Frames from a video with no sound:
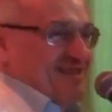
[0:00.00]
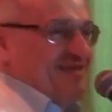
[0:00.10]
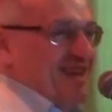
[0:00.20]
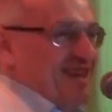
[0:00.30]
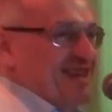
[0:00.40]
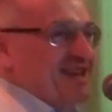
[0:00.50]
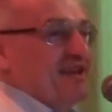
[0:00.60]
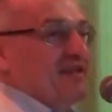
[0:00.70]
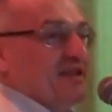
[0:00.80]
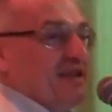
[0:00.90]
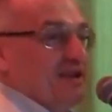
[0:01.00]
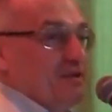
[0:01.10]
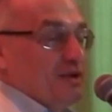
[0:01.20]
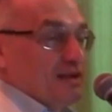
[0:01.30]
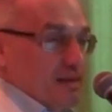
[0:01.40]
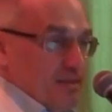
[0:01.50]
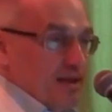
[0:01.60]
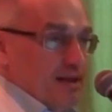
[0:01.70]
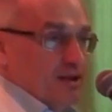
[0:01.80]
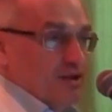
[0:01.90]
собаки и люди.
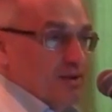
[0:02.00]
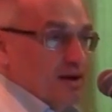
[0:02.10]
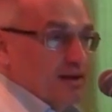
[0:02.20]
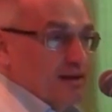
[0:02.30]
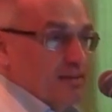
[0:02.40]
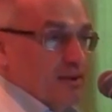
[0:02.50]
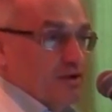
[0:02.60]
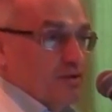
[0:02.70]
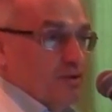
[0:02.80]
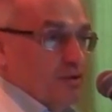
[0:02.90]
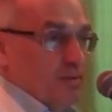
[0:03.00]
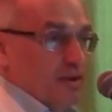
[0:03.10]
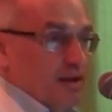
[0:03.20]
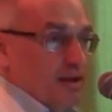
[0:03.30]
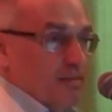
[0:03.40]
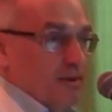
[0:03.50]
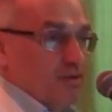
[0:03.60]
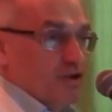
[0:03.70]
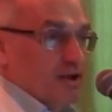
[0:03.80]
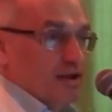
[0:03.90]
Заметили, что когда собачку любят, она
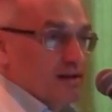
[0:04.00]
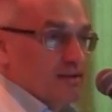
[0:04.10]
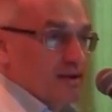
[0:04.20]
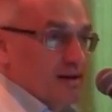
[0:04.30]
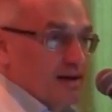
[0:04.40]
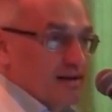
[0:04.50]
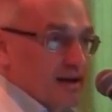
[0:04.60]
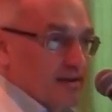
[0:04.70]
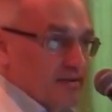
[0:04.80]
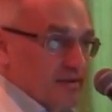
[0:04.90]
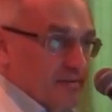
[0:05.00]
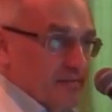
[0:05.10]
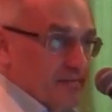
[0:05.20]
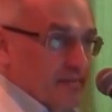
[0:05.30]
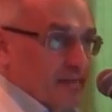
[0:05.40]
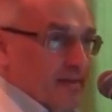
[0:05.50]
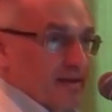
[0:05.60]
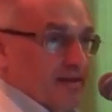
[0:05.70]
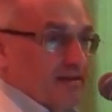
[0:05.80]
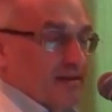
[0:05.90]
похожа на своих хозяев.
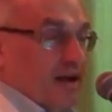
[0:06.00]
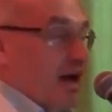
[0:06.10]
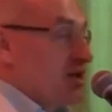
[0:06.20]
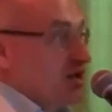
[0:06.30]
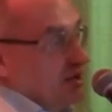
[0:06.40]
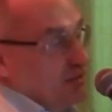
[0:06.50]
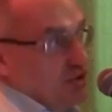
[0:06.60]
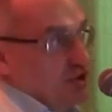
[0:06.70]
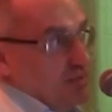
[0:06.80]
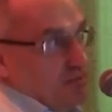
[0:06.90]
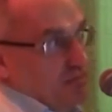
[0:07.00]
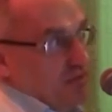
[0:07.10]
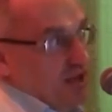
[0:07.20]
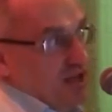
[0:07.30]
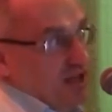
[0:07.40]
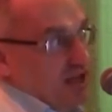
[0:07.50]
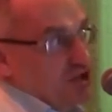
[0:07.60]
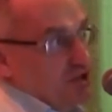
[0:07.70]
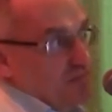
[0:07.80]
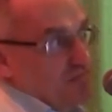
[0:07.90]
Такая же точно выглядит, так
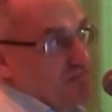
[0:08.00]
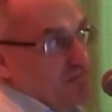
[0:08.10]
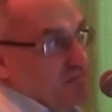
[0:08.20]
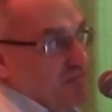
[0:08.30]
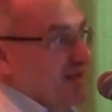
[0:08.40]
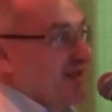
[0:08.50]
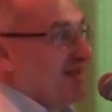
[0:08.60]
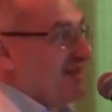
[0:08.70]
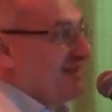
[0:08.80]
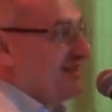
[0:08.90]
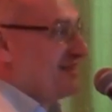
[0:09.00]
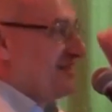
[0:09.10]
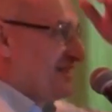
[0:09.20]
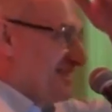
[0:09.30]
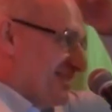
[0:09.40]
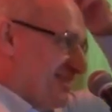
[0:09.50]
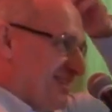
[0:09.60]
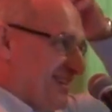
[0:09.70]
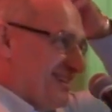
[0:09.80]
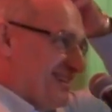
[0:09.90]
же. Вот. Ну,